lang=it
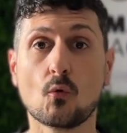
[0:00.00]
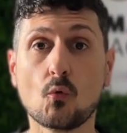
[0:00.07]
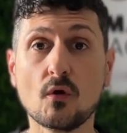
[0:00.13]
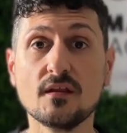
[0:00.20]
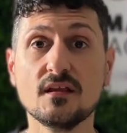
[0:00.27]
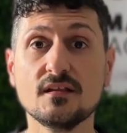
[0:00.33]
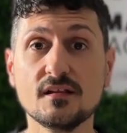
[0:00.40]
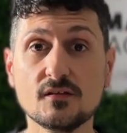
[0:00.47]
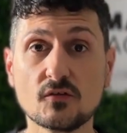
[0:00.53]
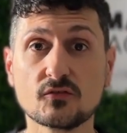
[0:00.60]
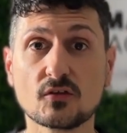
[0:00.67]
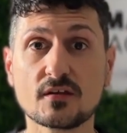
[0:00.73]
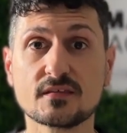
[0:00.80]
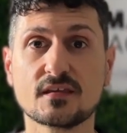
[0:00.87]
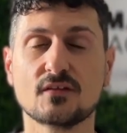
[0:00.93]
Quindi il
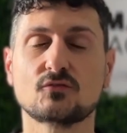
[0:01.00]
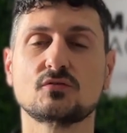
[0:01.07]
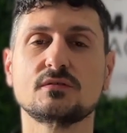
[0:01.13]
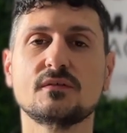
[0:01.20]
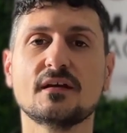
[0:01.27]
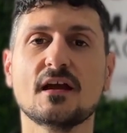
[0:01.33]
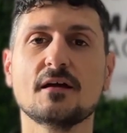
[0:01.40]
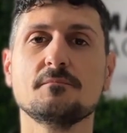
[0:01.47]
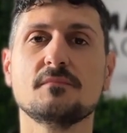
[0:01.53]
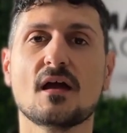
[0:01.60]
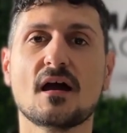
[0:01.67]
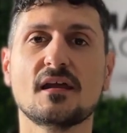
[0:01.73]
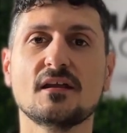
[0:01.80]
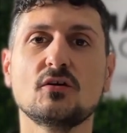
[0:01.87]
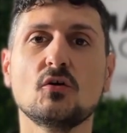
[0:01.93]
nostro assetto deve
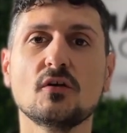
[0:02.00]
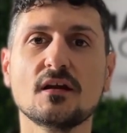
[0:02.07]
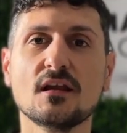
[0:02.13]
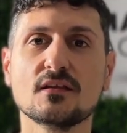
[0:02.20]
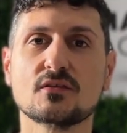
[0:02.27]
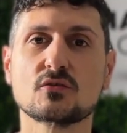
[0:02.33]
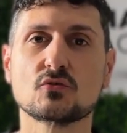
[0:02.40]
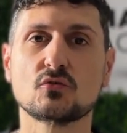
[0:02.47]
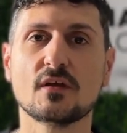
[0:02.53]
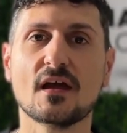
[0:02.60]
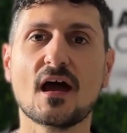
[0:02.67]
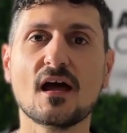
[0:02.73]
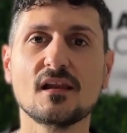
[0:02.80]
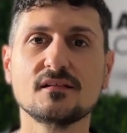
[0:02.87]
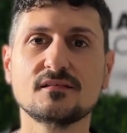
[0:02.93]
cambiare in correlazione
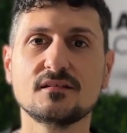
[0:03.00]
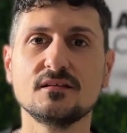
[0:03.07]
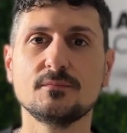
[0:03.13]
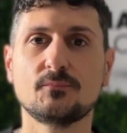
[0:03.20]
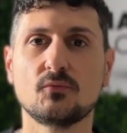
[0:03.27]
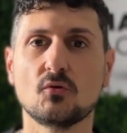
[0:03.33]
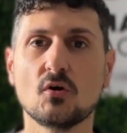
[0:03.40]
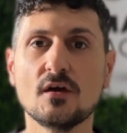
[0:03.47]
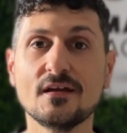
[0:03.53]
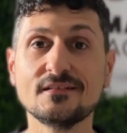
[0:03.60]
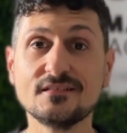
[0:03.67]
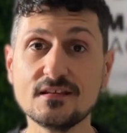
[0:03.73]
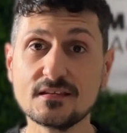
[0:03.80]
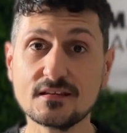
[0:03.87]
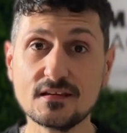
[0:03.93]
al tipo
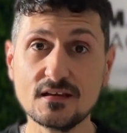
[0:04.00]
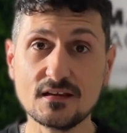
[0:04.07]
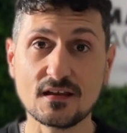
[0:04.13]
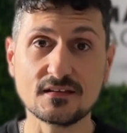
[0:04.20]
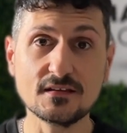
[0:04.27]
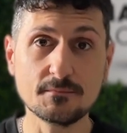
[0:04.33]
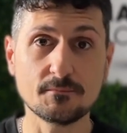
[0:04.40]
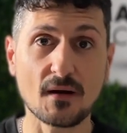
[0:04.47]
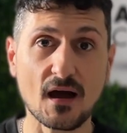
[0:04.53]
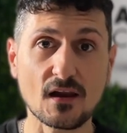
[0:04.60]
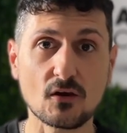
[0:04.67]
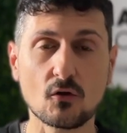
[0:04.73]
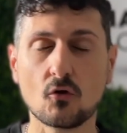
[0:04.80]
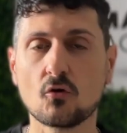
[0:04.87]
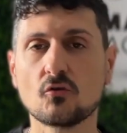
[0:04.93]
di stile di
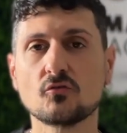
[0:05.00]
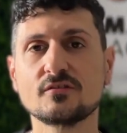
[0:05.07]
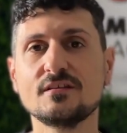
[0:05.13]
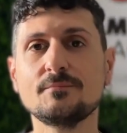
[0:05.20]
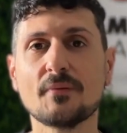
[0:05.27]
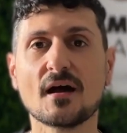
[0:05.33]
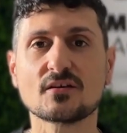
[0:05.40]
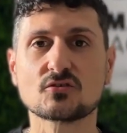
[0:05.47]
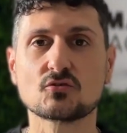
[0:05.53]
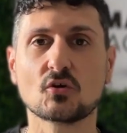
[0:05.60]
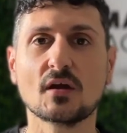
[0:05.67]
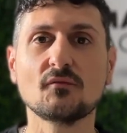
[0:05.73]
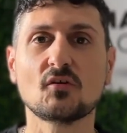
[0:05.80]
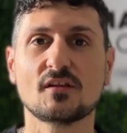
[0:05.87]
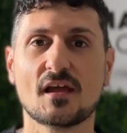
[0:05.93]
ballo o di passo
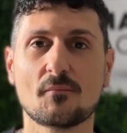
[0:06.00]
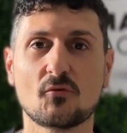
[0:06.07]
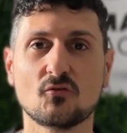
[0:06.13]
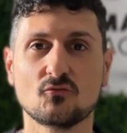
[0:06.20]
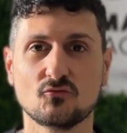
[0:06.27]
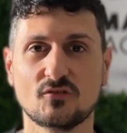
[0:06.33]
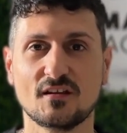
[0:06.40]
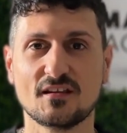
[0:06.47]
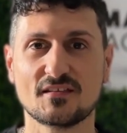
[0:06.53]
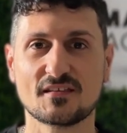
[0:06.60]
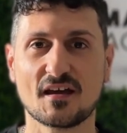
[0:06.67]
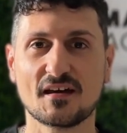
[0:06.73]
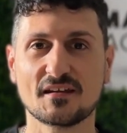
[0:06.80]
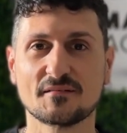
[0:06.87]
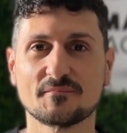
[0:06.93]
che vogliamo
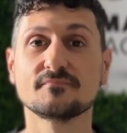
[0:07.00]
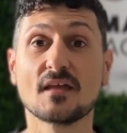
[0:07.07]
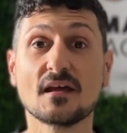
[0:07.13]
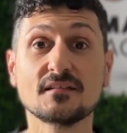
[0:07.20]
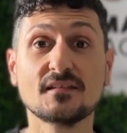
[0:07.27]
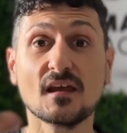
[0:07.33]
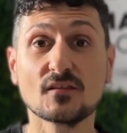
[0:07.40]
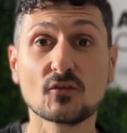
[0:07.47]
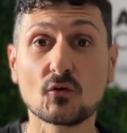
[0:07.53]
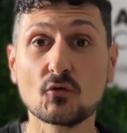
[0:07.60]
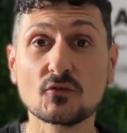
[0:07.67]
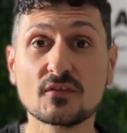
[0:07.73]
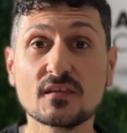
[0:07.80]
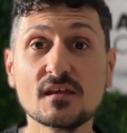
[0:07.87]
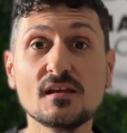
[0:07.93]
utilizzare. Terzo
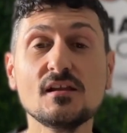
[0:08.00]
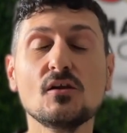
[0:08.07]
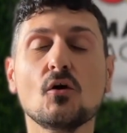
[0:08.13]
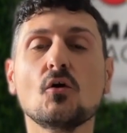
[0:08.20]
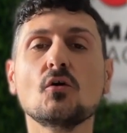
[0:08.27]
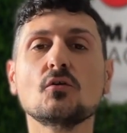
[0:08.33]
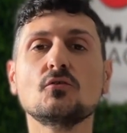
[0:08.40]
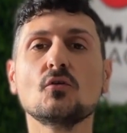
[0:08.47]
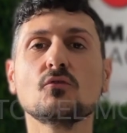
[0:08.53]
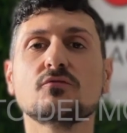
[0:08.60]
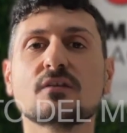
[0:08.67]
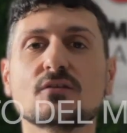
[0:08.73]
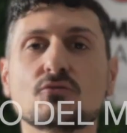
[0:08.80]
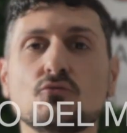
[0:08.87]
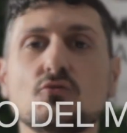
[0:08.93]
consiglio, non
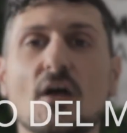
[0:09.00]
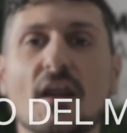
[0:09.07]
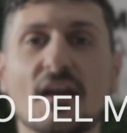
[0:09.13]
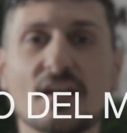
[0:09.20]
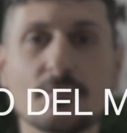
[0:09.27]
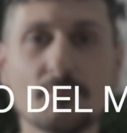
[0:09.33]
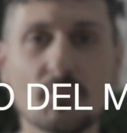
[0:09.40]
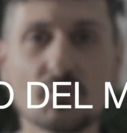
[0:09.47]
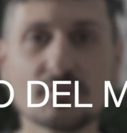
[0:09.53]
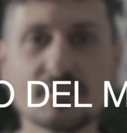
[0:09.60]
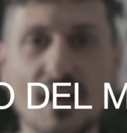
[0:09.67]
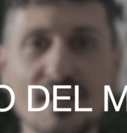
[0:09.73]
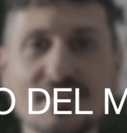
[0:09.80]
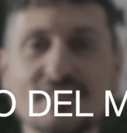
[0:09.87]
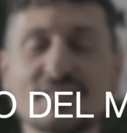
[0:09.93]
trascurare
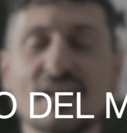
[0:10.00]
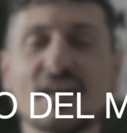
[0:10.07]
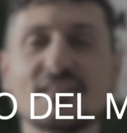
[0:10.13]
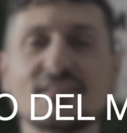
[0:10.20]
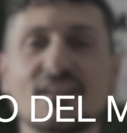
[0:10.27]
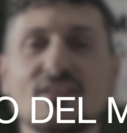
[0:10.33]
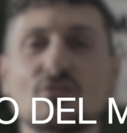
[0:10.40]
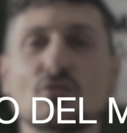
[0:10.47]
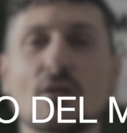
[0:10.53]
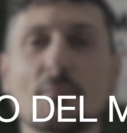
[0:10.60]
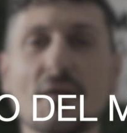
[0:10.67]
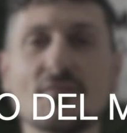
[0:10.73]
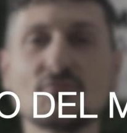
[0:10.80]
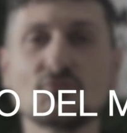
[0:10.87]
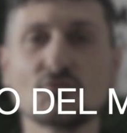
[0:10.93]
l'importanza
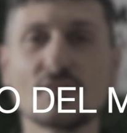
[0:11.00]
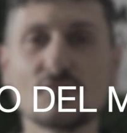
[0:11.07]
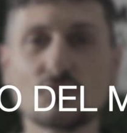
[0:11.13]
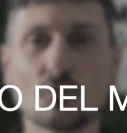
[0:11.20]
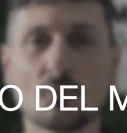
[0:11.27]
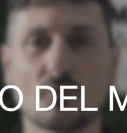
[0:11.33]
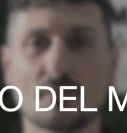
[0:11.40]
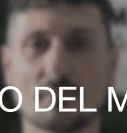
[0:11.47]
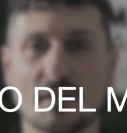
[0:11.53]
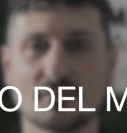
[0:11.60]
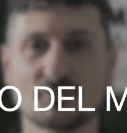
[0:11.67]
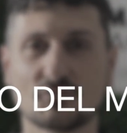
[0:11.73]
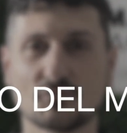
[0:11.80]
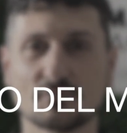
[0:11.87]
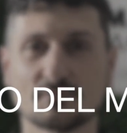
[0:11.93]
dell'isolamento del tuo
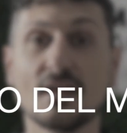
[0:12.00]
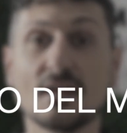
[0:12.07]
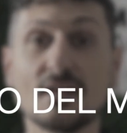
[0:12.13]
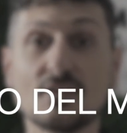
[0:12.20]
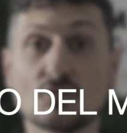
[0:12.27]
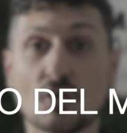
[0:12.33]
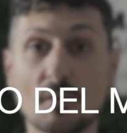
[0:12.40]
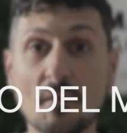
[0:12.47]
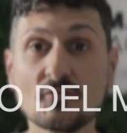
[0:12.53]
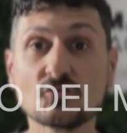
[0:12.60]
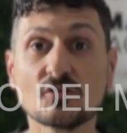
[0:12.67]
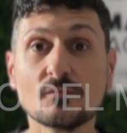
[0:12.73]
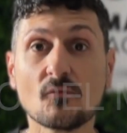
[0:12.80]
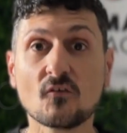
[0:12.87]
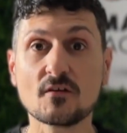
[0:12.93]
movimento. L'isolamento
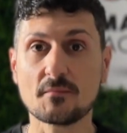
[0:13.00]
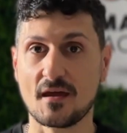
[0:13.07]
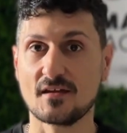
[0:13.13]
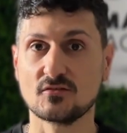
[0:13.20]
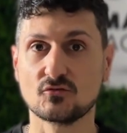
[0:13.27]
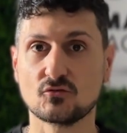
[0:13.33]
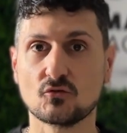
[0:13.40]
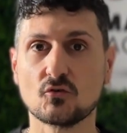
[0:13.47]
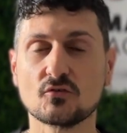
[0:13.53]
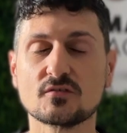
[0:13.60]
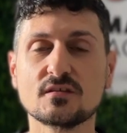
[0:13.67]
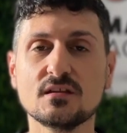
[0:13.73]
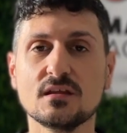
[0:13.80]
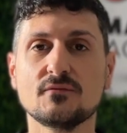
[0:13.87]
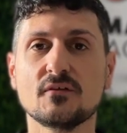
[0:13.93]
del movimento
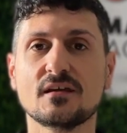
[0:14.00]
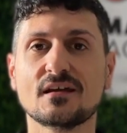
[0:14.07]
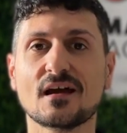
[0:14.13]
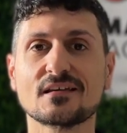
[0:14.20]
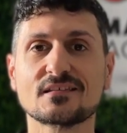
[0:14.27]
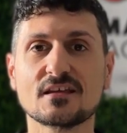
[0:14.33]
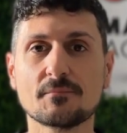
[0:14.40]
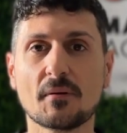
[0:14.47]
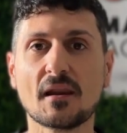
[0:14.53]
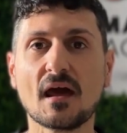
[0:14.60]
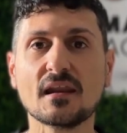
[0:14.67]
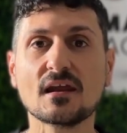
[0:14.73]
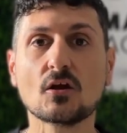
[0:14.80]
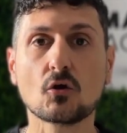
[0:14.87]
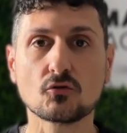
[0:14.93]
significa
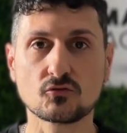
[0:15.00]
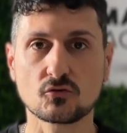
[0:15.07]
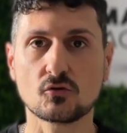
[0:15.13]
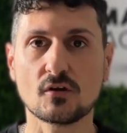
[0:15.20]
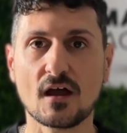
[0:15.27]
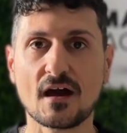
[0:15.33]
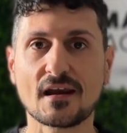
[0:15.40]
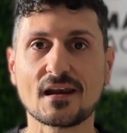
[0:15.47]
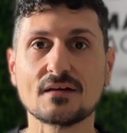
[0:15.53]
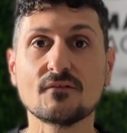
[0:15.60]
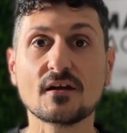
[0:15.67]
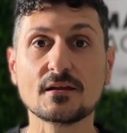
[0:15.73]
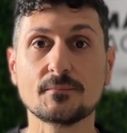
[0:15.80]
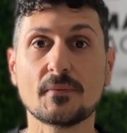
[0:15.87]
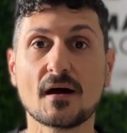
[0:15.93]
separare e controllare le
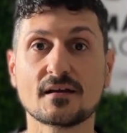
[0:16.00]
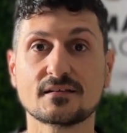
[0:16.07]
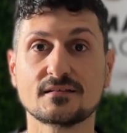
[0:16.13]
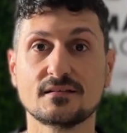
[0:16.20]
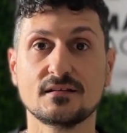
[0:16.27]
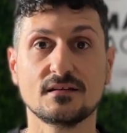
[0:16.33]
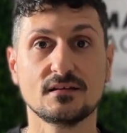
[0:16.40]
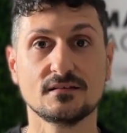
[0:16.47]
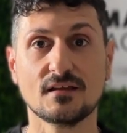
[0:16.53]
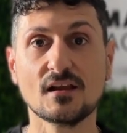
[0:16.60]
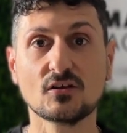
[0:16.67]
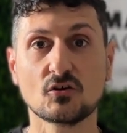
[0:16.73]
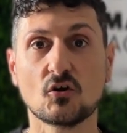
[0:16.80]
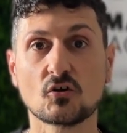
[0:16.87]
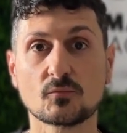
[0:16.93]
varie parti del
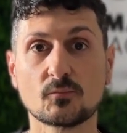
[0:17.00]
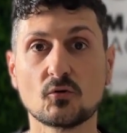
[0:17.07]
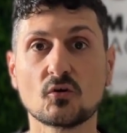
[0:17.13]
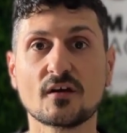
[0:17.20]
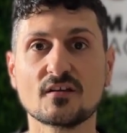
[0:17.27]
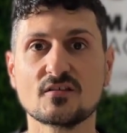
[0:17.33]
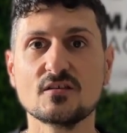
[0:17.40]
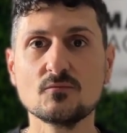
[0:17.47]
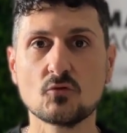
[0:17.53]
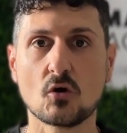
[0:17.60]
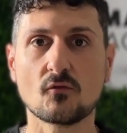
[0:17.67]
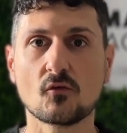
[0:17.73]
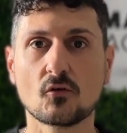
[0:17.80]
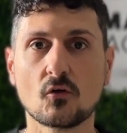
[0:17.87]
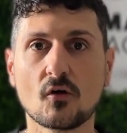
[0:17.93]
corpo che si
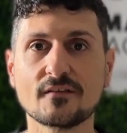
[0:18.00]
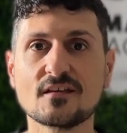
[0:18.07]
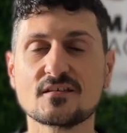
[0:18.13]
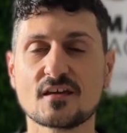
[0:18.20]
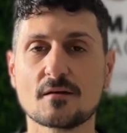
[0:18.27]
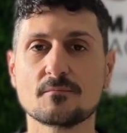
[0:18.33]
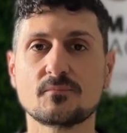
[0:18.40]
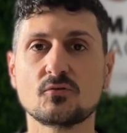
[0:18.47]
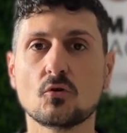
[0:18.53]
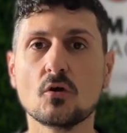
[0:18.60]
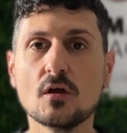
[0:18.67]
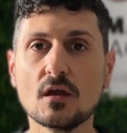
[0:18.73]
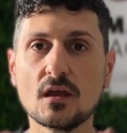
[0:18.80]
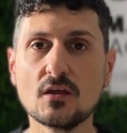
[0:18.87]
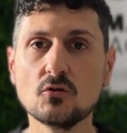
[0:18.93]
muovono, ad esempio,
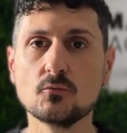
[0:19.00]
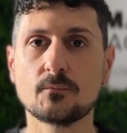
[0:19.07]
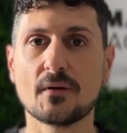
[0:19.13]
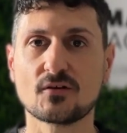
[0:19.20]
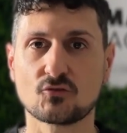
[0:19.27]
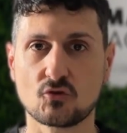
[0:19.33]
in un passo